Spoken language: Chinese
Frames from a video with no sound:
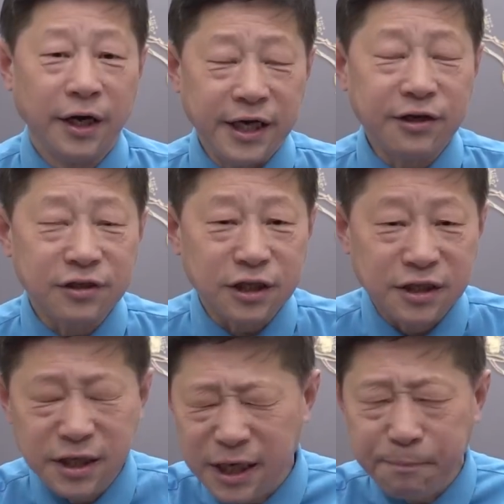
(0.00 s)
也就是
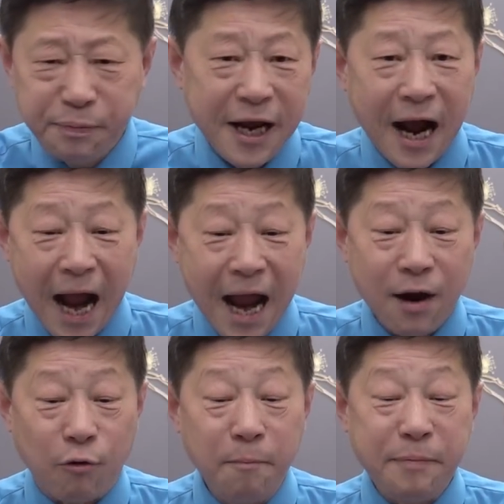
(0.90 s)
一片哀
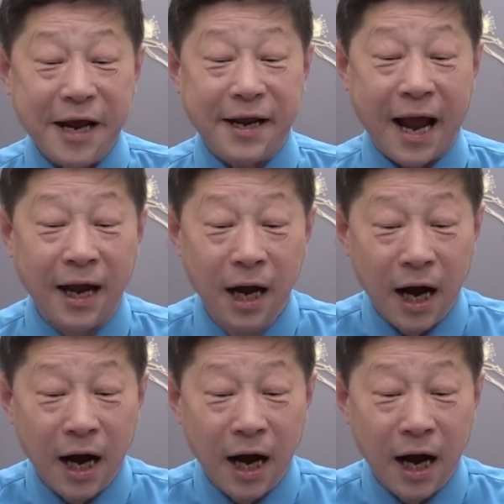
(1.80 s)
鸿遍野。